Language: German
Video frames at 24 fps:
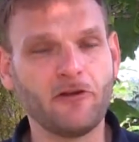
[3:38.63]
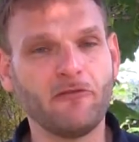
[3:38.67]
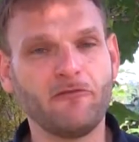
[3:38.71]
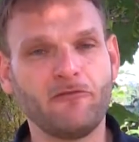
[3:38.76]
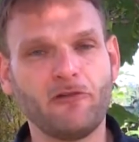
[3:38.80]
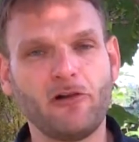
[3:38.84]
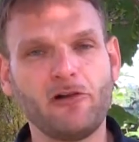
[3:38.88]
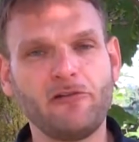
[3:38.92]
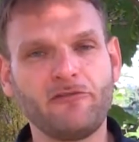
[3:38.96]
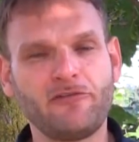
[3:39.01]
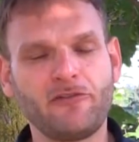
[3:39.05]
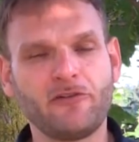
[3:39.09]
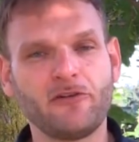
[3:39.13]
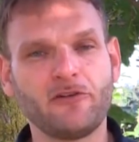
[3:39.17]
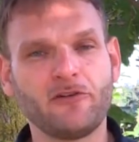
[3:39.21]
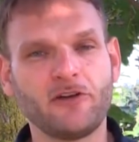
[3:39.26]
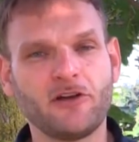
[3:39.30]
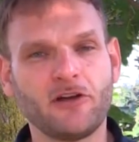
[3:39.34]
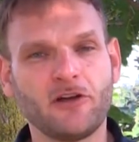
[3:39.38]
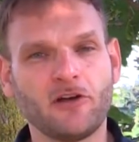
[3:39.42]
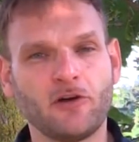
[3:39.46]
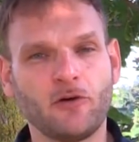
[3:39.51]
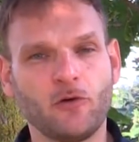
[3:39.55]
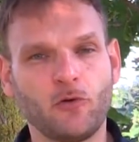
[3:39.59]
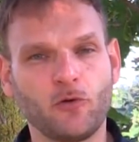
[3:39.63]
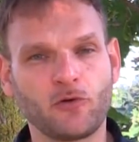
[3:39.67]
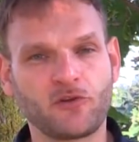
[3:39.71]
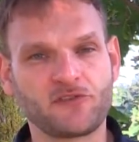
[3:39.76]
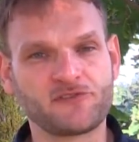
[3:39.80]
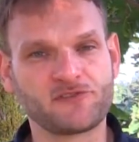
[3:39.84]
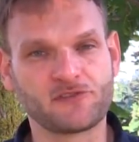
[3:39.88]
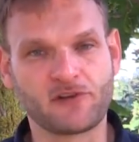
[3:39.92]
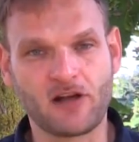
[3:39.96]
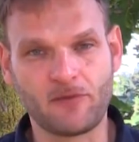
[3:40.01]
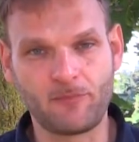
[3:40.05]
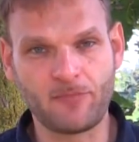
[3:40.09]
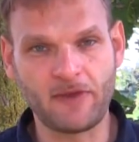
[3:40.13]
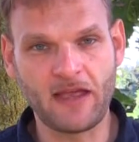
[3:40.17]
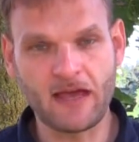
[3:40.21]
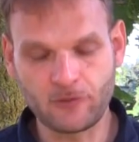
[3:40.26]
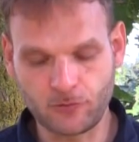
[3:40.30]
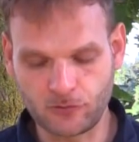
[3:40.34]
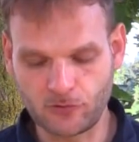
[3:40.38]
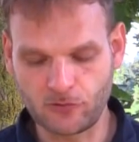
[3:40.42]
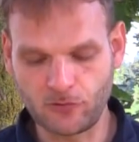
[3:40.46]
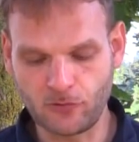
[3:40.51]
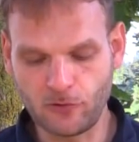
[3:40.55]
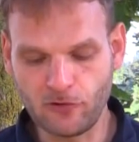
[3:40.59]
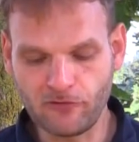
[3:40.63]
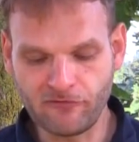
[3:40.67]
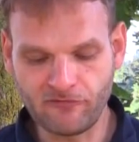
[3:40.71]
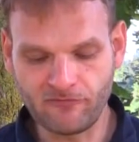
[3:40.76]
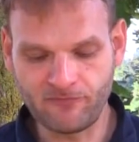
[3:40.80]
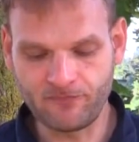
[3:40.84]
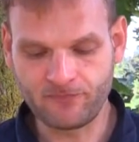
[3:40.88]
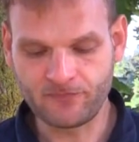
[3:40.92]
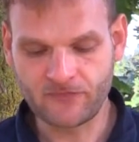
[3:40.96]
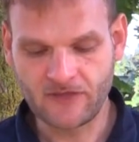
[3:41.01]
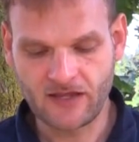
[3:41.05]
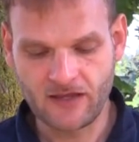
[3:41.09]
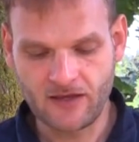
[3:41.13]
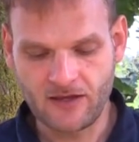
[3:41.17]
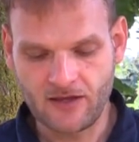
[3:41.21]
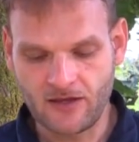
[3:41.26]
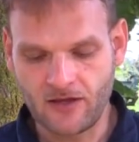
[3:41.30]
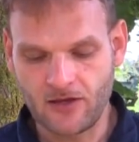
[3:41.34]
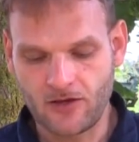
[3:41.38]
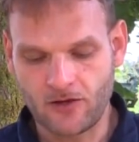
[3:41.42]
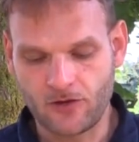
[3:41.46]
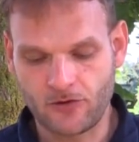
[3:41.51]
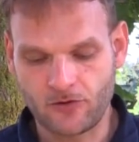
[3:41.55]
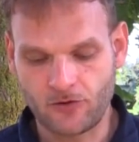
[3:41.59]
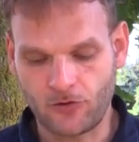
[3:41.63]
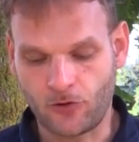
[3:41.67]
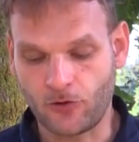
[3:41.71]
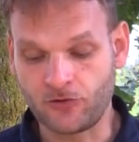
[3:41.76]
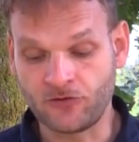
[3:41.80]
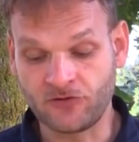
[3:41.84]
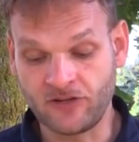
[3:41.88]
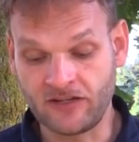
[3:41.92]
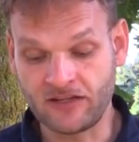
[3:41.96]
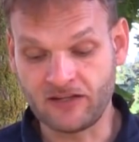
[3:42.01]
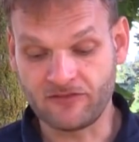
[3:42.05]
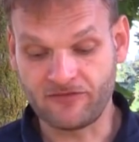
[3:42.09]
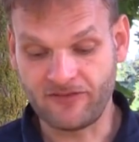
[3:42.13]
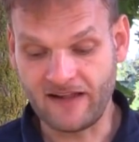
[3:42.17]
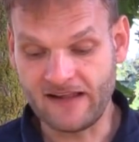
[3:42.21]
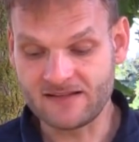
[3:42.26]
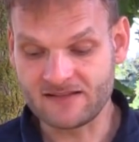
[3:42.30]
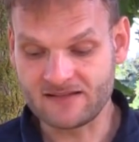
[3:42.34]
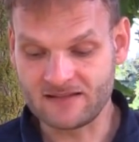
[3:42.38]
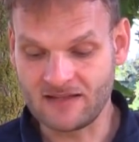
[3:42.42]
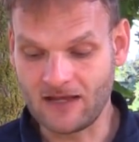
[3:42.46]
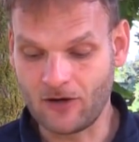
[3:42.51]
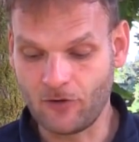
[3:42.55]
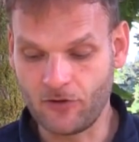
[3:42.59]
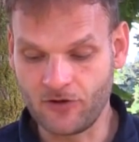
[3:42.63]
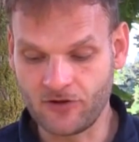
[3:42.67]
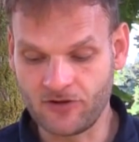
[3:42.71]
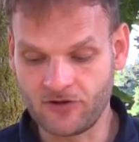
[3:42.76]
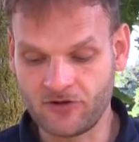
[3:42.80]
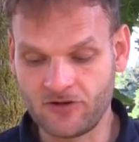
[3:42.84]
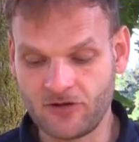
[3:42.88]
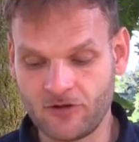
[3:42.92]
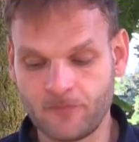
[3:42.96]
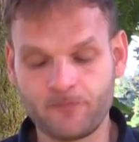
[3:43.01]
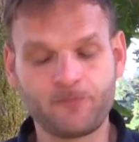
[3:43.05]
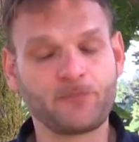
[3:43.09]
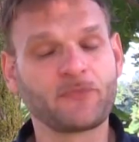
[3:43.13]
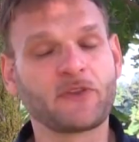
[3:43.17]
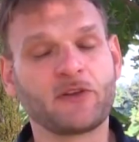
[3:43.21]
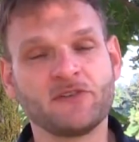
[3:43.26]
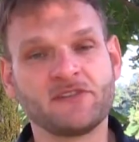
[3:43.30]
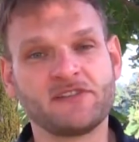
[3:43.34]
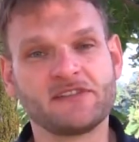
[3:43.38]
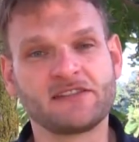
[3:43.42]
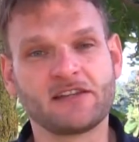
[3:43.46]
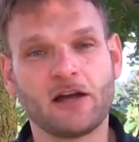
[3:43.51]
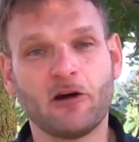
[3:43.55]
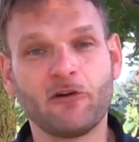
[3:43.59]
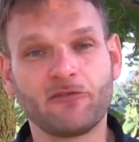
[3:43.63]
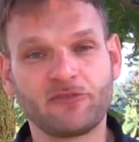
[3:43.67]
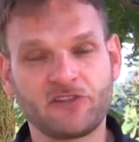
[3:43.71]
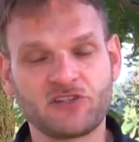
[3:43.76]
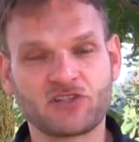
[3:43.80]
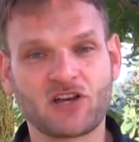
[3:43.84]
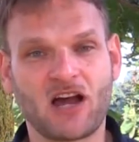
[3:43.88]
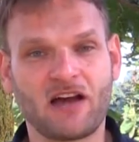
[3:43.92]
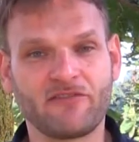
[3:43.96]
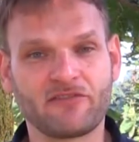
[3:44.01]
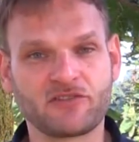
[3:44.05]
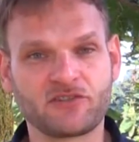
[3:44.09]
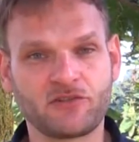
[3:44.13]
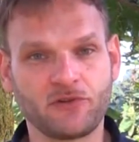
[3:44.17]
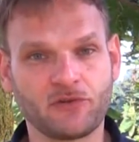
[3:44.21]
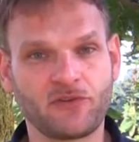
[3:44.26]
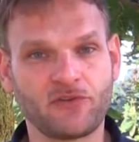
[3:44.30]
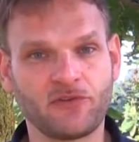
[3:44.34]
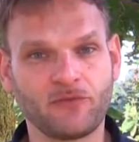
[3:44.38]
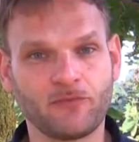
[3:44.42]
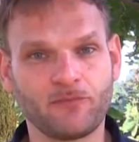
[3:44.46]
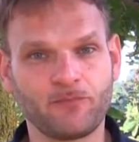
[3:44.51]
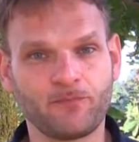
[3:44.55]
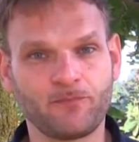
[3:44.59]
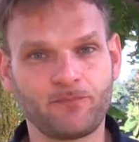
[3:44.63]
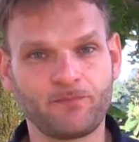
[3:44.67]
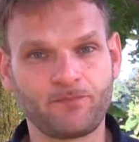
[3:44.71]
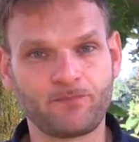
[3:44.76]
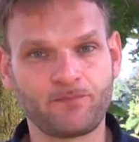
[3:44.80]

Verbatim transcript: Wölfe oder sogar Bären oder Löwen konnten hinter Felsen lauern und sich auf die Schafe stürzen.